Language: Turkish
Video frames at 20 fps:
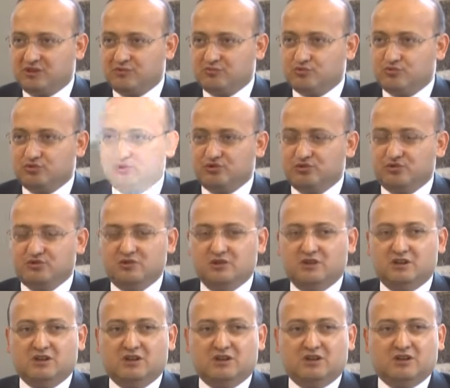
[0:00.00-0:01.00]
diyebiliyor.
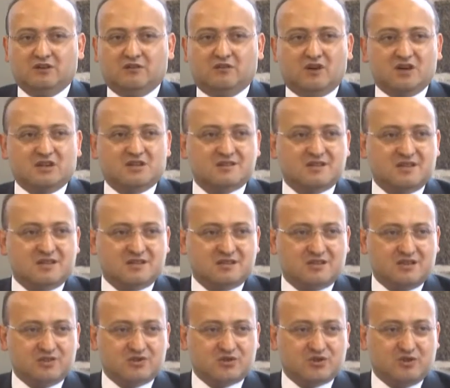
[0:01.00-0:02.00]
Farklı
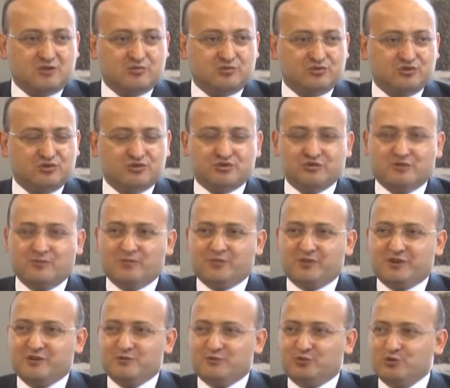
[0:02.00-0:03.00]
sesler çıkabiliyor.
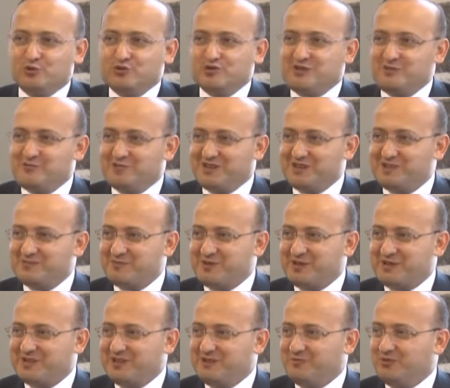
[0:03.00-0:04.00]
Bu yüzden biraz
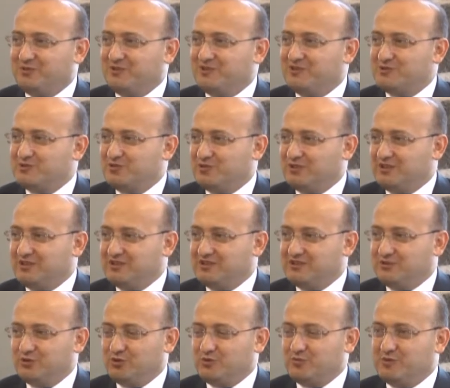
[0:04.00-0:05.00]
bekleyip ondan
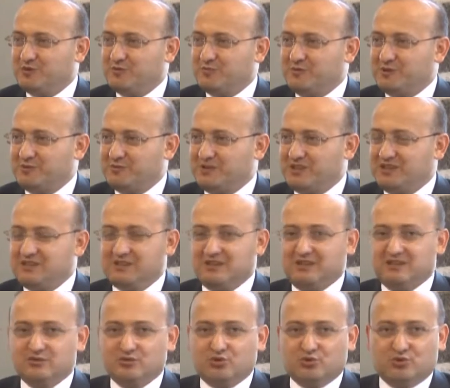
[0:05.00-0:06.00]
sonra yorum yapmak belki
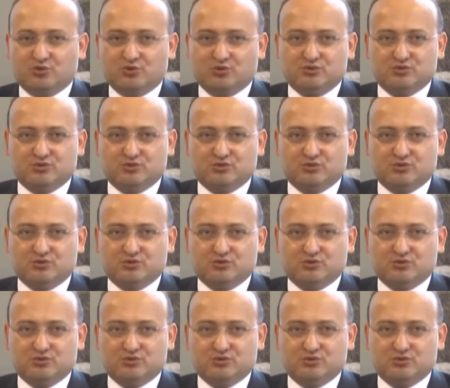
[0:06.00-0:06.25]
daha doğru